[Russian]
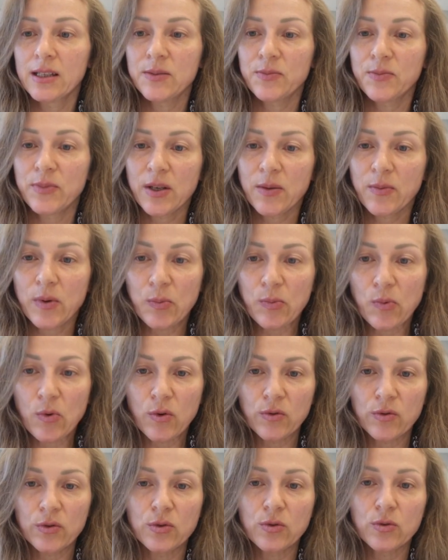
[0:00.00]
Теперь по
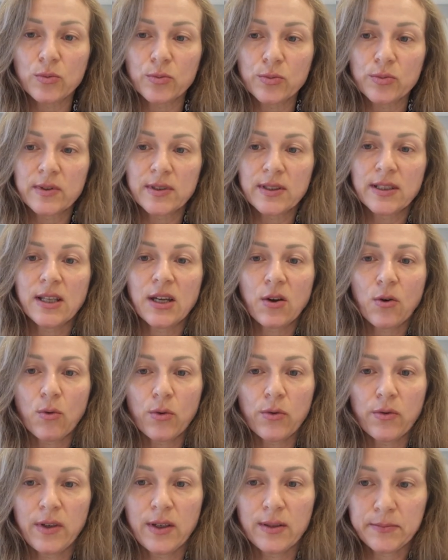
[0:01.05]
поводу
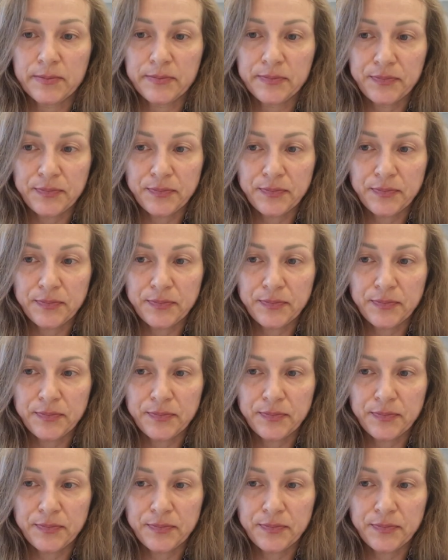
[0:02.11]
здоровья.